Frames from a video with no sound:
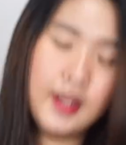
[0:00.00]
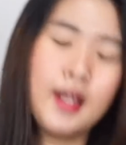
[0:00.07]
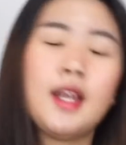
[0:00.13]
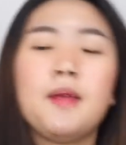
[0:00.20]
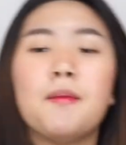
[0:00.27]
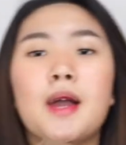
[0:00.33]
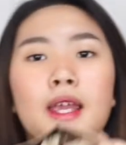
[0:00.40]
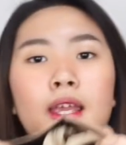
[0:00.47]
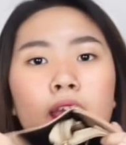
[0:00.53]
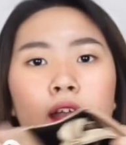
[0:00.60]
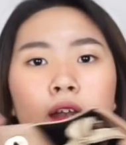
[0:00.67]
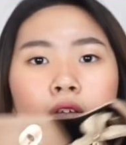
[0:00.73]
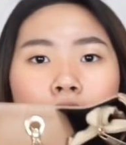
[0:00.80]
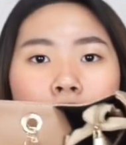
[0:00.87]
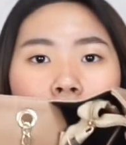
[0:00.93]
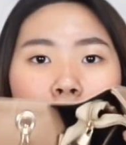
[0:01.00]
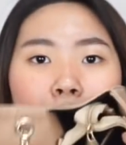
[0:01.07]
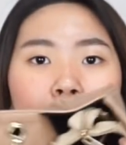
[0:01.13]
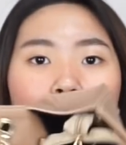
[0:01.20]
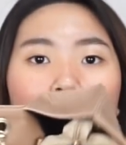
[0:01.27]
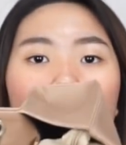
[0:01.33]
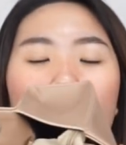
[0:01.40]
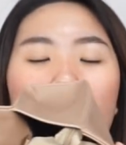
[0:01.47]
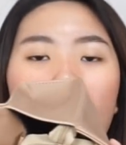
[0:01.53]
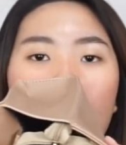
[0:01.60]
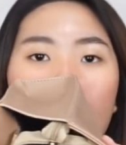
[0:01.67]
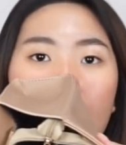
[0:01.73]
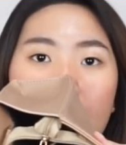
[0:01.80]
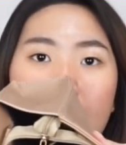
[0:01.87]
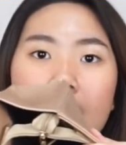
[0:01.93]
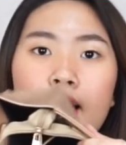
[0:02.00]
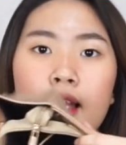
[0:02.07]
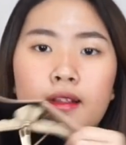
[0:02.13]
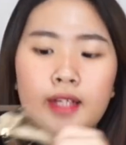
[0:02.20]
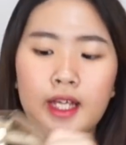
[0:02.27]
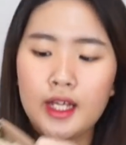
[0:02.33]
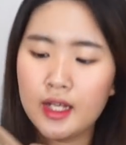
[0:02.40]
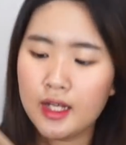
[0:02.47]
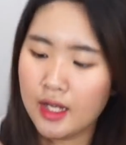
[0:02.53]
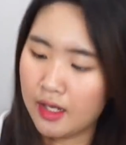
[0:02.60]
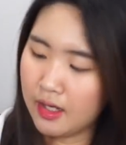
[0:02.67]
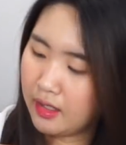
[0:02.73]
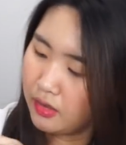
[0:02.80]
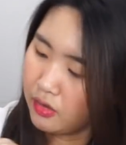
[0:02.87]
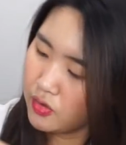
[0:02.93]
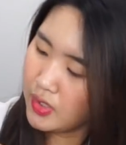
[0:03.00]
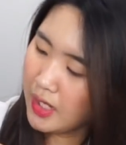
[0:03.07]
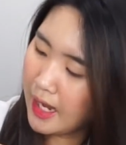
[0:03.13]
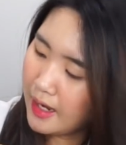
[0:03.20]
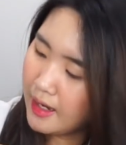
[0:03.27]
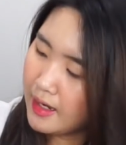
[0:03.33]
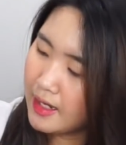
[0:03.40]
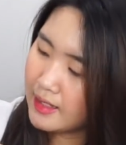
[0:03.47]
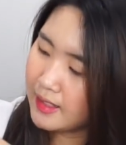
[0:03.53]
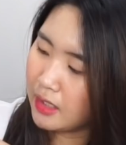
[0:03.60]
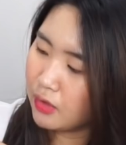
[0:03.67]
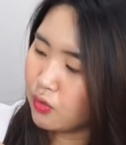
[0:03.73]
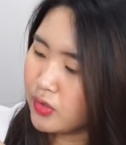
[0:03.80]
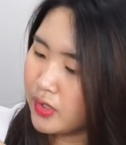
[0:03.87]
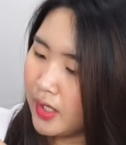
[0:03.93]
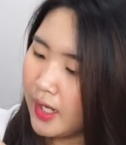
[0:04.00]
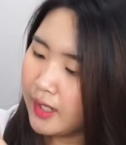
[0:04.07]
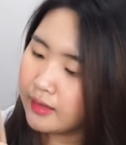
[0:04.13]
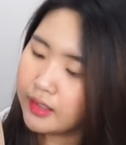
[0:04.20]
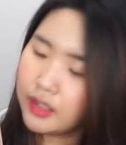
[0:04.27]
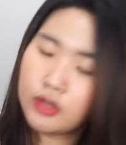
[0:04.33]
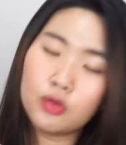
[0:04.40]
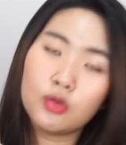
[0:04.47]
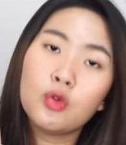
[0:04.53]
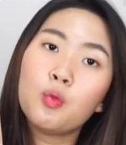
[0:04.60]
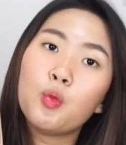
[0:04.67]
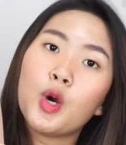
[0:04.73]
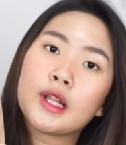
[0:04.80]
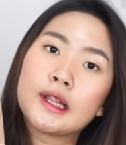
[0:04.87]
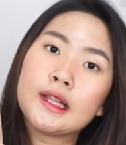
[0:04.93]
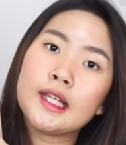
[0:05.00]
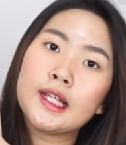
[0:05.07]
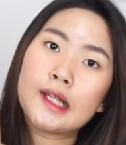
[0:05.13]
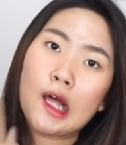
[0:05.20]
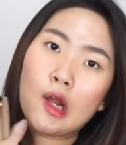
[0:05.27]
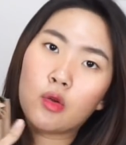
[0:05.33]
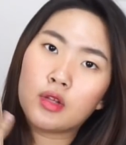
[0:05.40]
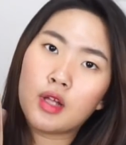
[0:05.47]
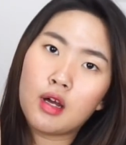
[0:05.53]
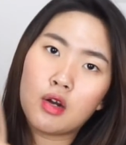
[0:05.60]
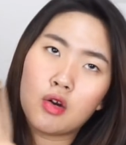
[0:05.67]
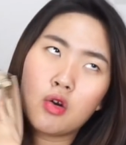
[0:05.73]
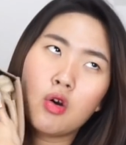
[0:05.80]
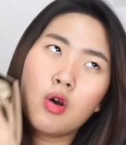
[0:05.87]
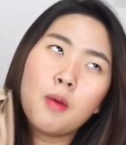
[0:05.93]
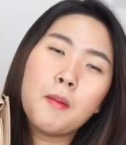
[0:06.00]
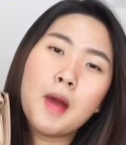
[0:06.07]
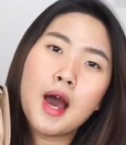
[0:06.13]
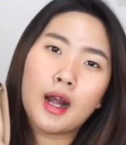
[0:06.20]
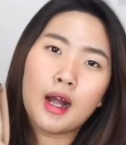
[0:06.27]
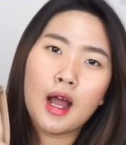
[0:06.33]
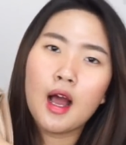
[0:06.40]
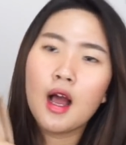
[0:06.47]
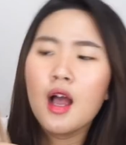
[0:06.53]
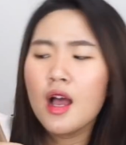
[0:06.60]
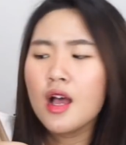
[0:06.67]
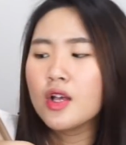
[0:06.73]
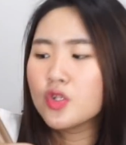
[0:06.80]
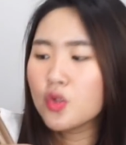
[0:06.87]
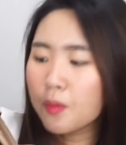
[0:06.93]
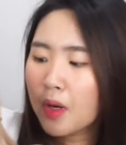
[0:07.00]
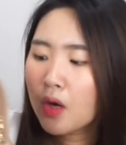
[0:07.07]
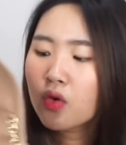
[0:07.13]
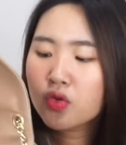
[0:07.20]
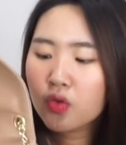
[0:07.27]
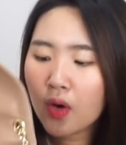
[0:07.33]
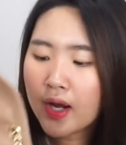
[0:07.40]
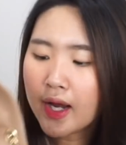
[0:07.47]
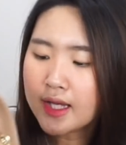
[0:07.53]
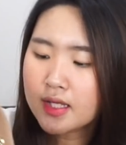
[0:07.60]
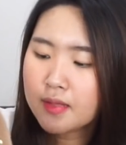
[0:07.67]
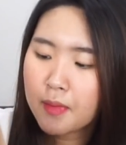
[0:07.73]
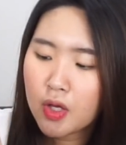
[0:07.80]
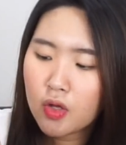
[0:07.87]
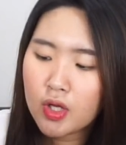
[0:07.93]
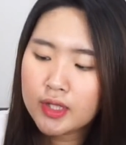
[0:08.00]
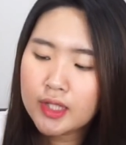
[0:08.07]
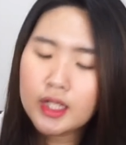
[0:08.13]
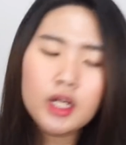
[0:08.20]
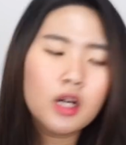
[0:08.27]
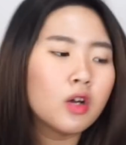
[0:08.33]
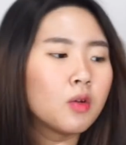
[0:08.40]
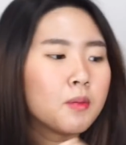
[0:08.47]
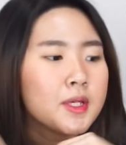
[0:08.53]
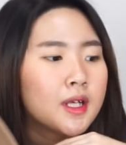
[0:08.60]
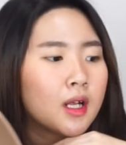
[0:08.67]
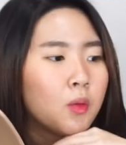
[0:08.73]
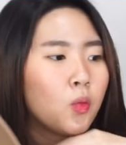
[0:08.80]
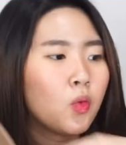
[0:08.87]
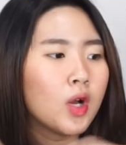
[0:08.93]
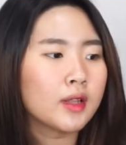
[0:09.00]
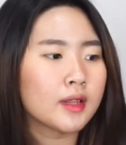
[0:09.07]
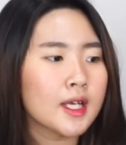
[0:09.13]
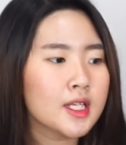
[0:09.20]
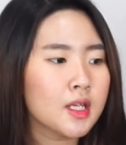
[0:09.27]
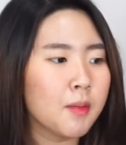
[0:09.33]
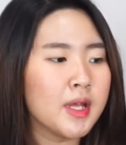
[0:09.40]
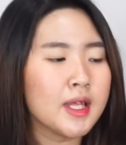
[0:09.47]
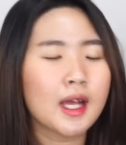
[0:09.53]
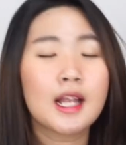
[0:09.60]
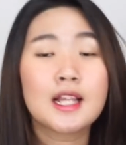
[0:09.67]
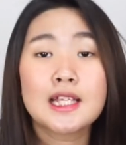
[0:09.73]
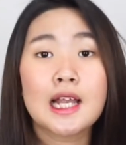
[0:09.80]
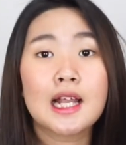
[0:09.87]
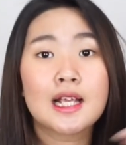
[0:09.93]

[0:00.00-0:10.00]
di bagian dalamnya dia pakai resleting terus ada satu sekat gitu buat ditaro-taro barang sumpah aku suka deh si mainan ini kalau misalnya buat tas kebanyakan sih ada